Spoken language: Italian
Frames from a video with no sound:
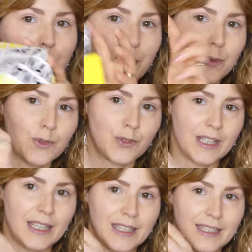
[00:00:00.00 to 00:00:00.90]
appunto
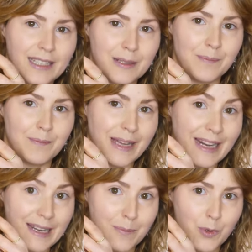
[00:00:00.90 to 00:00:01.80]
di eh,
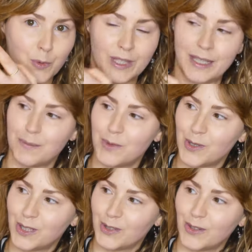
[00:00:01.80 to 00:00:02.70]
Banana Beauty,
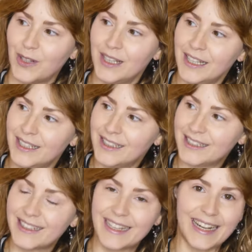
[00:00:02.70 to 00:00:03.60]
molto
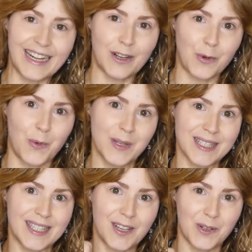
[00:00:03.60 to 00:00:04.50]
eh, carina con
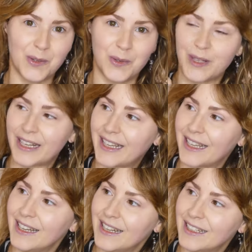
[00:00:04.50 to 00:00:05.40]
questi
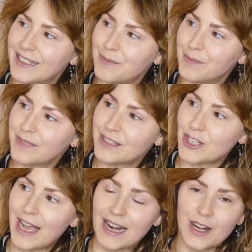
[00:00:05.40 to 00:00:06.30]
colori ehm,
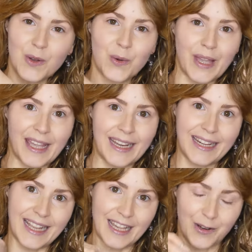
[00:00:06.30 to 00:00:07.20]
giallo e
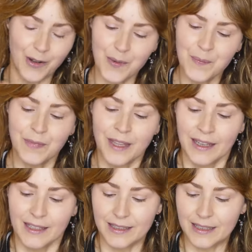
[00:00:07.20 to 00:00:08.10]
nero,
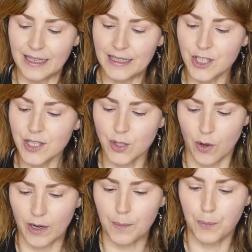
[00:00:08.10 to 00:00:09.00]
eh, ci
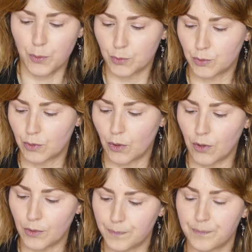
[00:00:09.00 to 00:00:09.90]
sono
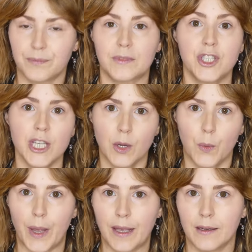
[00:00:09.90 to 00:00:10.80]
appunto mh, mm, eh,
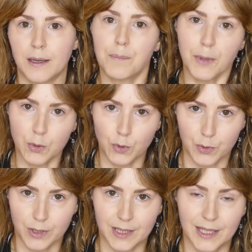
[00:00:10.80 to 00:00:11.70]
5
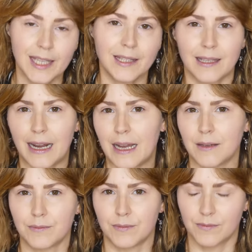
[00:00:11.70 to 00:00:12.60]
prodotti
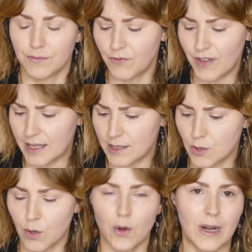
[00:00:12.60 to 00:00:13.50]
tra mh, mm,
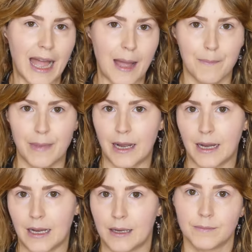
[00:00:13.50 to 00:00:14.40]
viso,
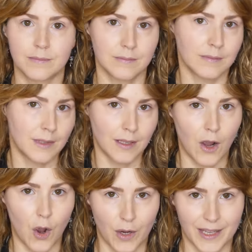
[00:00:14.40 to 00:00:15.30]
labbra, mh, mm,
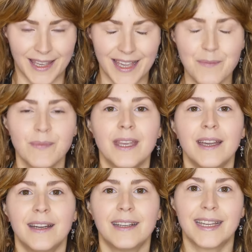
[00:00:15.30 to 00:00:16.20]
occhi
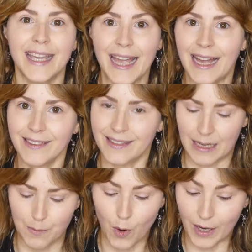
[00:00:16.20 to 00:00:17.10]
eh, che
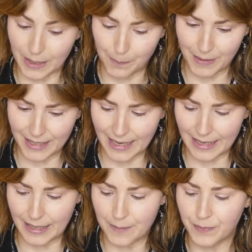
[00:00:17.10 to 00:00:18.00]
andremo ad
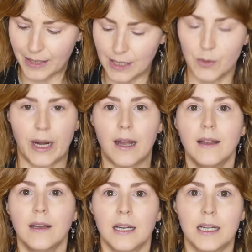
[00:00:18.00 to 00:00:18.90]
applicare. Allora,
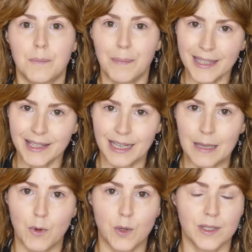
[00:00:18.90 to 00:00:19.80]
eh,
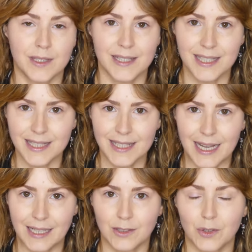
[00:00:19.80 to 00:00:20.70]
partiremo eh,
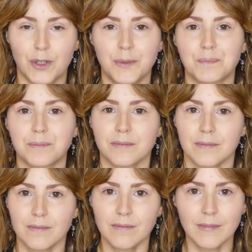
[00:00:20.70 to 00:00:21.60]
senz'altro
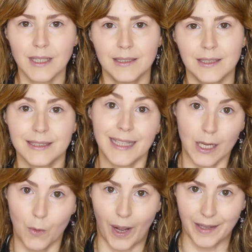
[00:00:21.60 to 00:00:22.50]
eh,
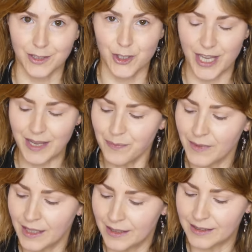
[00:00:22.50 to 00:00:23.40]
dalle guance
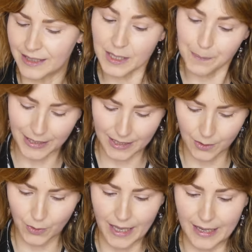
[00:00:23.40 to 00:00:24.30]
eh, in
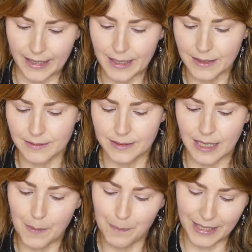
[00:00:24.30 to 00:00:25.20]
particolare eh,
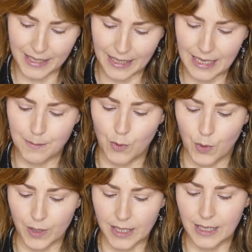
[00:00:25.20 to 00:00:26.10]

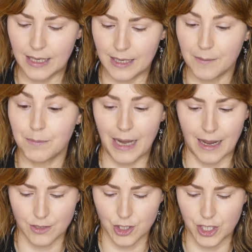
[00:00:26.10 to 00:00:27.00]
applicheremo il
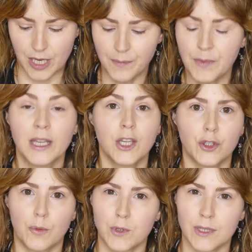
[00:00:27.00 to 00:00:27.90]
blush, io
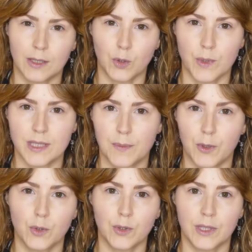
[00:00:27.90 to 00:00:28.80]
ti ho mostrato questi
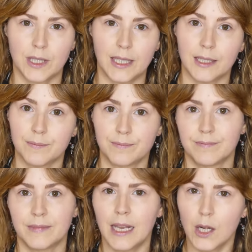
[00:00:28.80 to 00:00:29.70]
prodotti
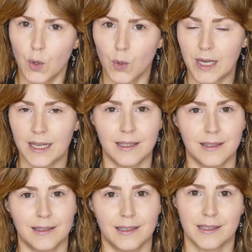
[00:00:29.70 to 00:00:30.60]
mm,
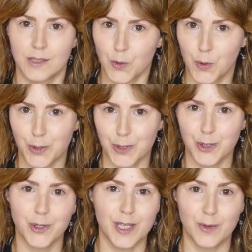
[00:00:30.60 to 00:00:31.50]
nell'haul
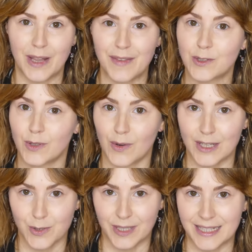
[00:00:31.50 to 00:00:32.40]
scorso, se non l'hai visto te lo
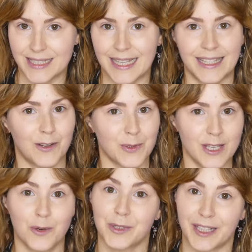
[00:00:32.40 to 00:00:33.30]
lascio tra le schede
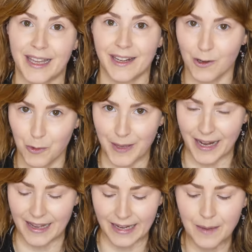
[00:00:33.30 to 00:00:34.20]
così lo potrai
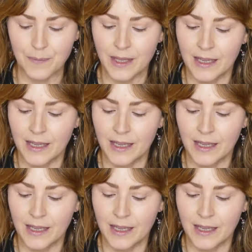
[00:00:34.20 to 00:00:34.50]
recuperare.